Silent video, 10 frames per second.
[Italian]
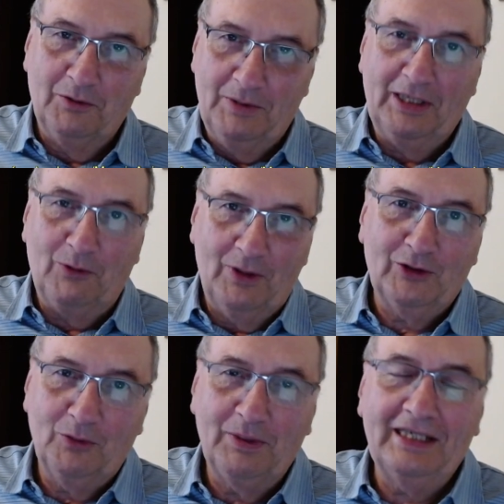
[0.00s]
io me
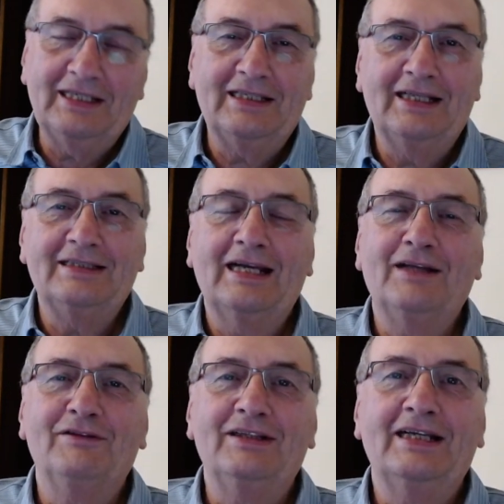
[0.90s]
guardo bene ad andare a
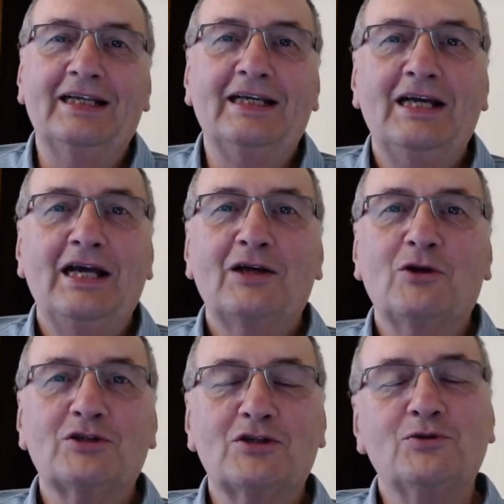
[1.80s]
vedere
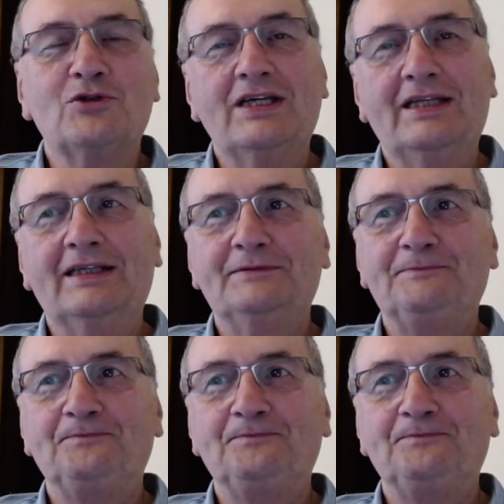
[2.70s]
cosa succede.